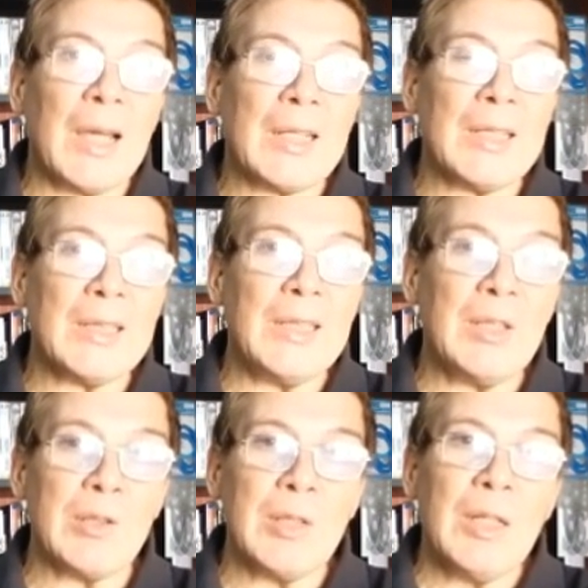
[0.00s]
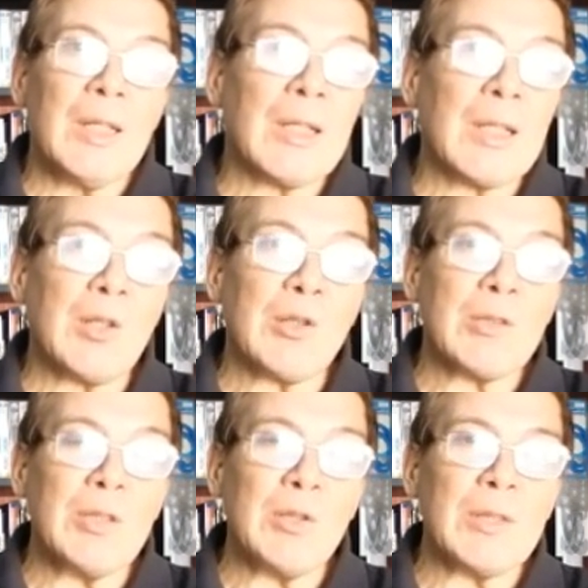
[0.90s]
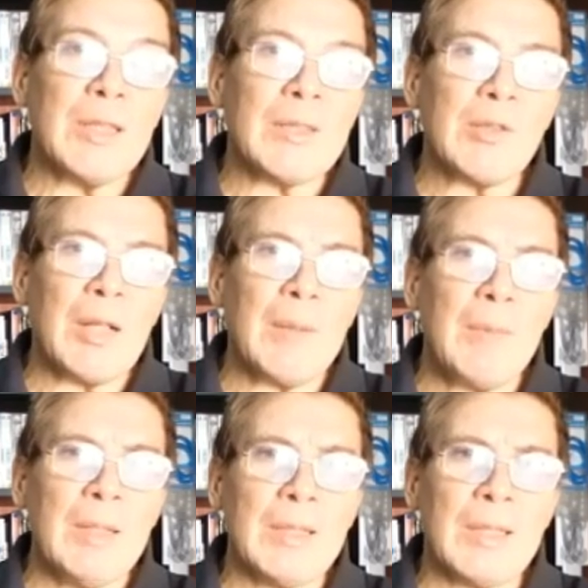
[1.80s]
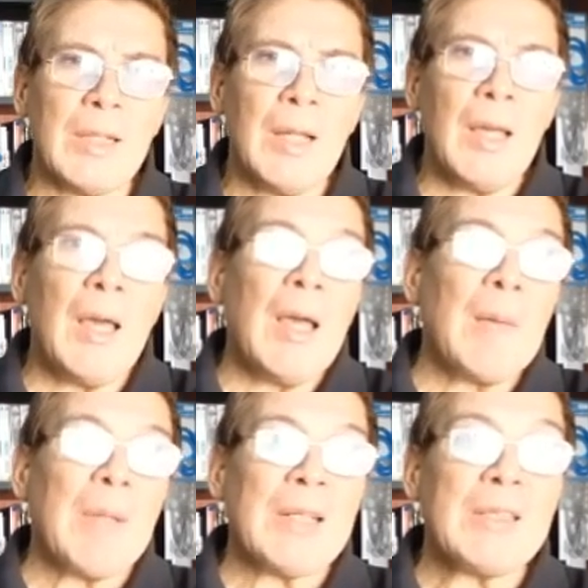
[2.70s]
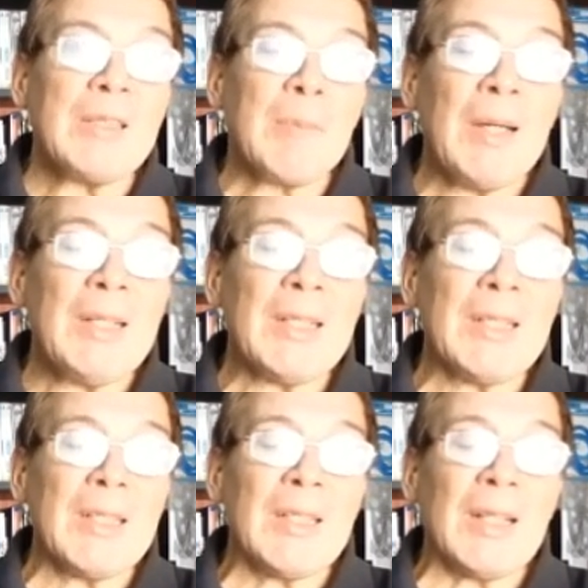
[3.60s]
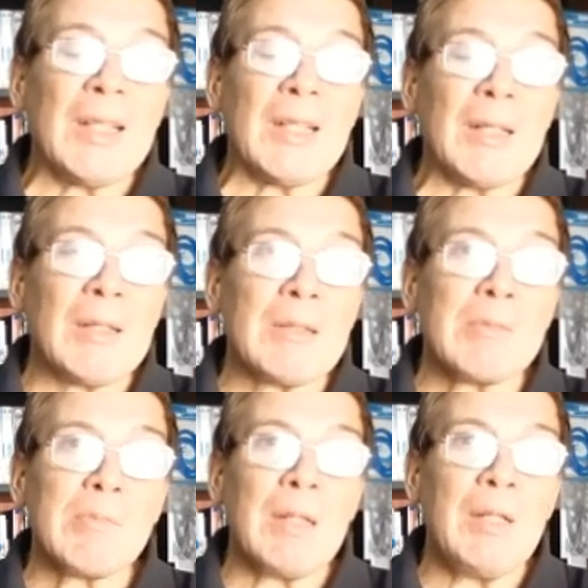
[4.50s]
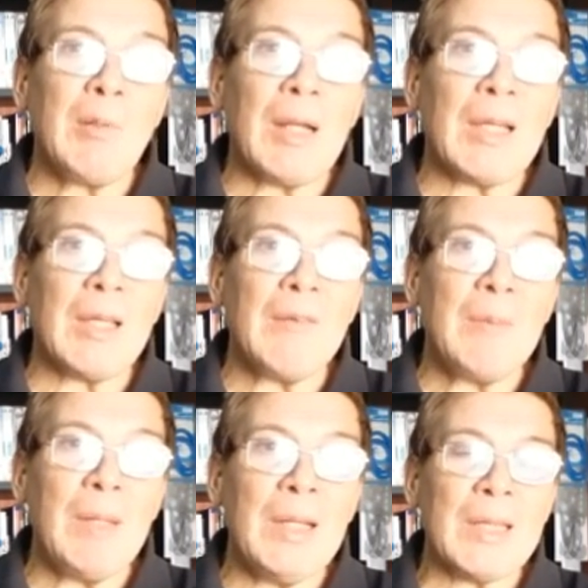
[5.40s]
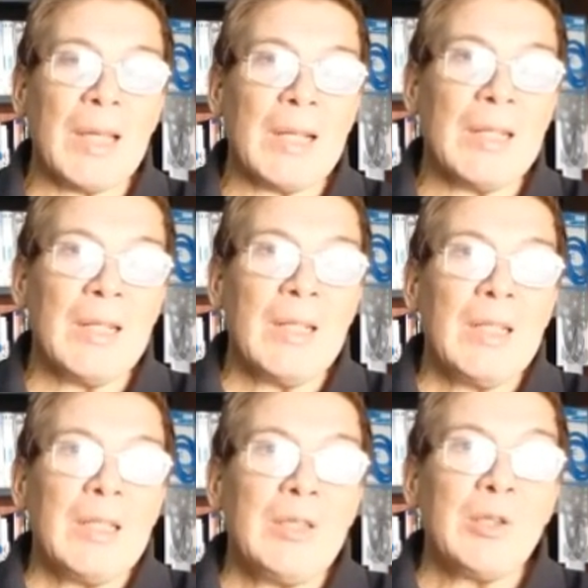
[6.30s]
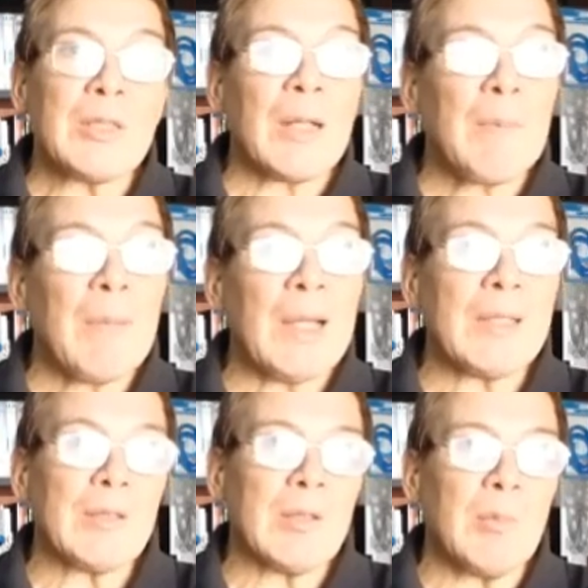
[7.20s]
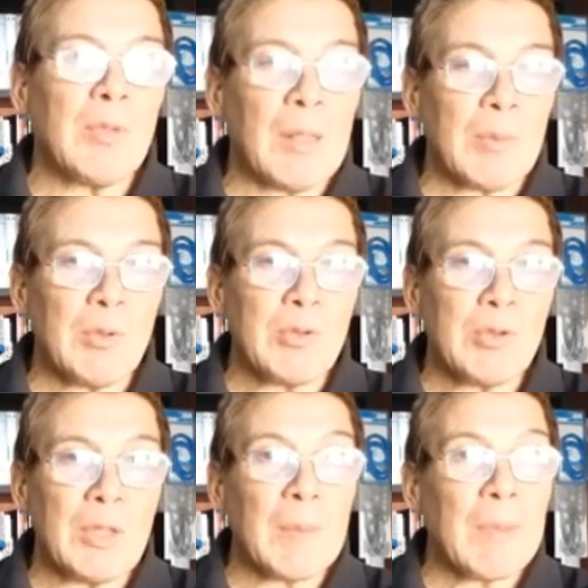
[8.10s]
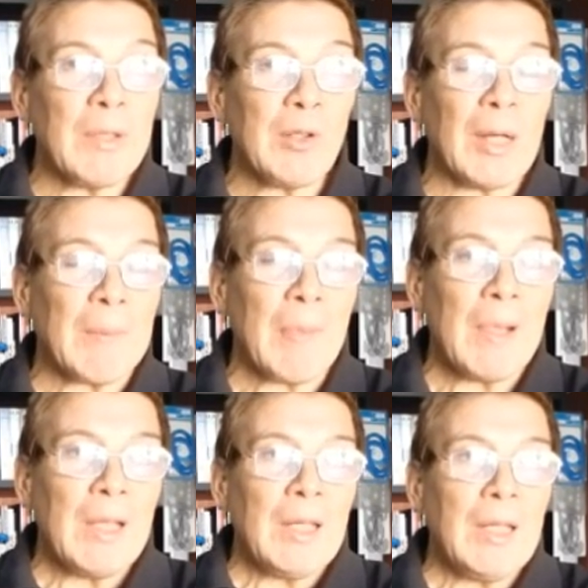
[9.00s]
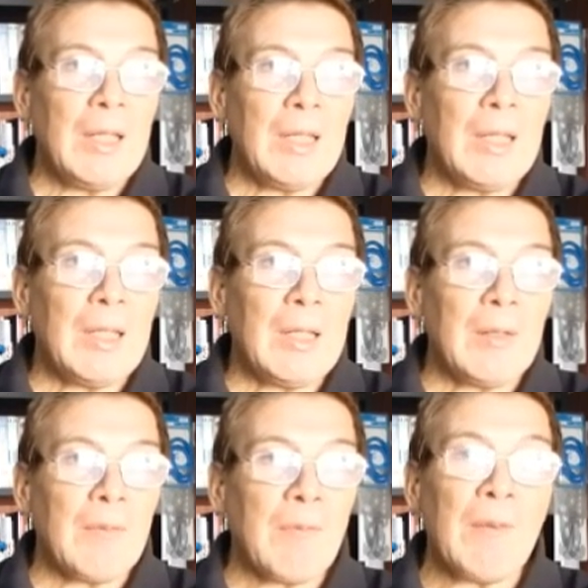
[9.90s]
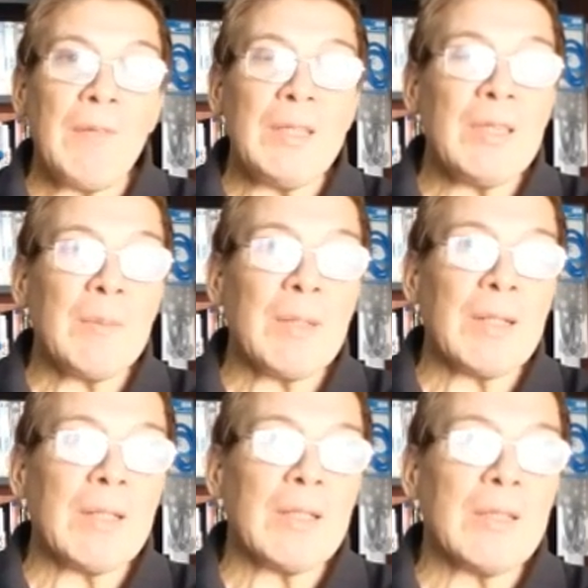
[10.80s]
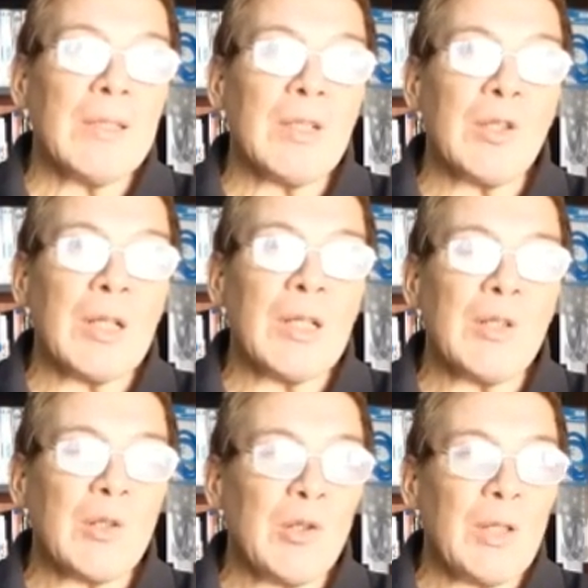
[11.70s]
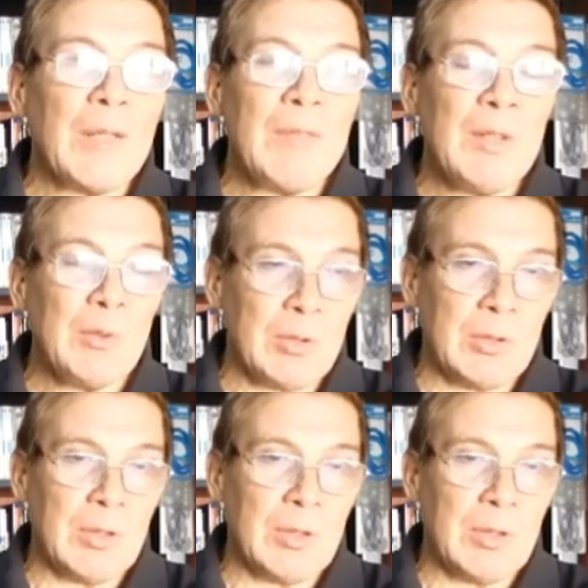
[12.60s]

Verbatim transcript: argentino, reconocido internacionalmente, participante de la película heavy metal y otras más, como una producción española. Eh, fue víctima del coronavirus.